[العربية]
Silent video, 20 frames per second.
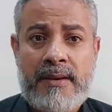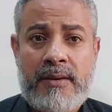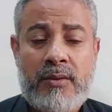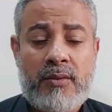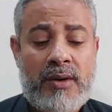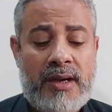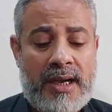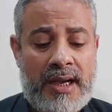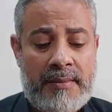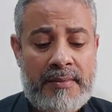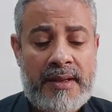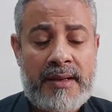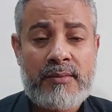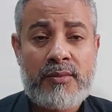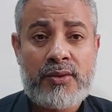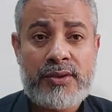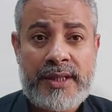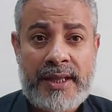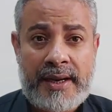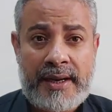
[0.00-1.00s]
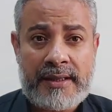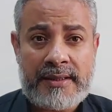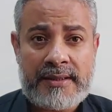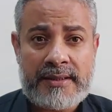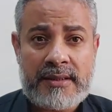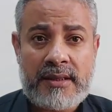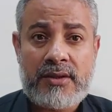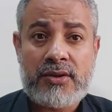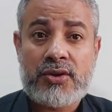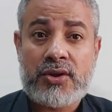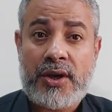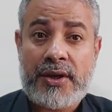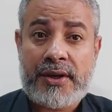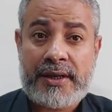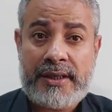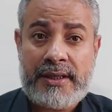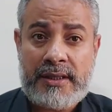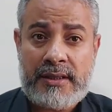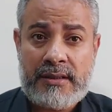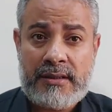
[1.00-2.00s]
وأعمل مدرس
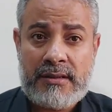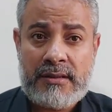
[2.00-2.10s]
شرعي